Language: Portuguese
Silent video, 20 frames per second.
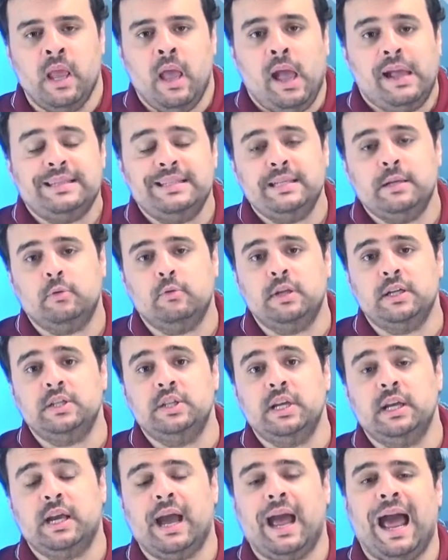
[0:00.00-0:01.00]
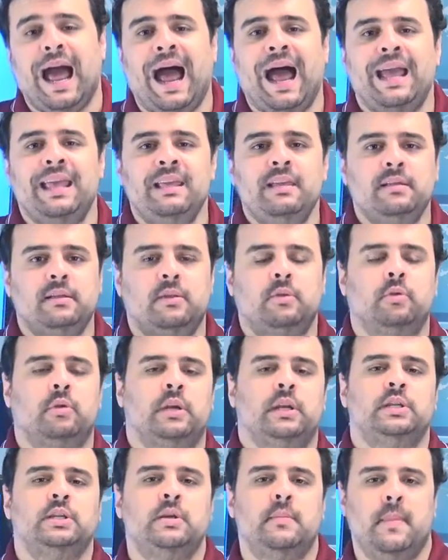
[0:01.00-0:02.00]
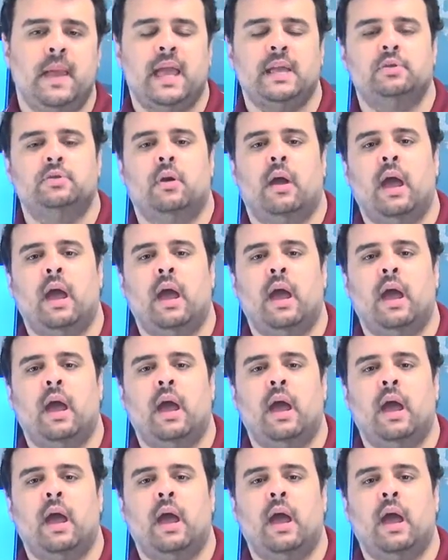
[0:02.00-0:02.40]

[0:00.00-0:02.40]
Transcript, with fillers: A segunda dica, ainda no Oriente Médio,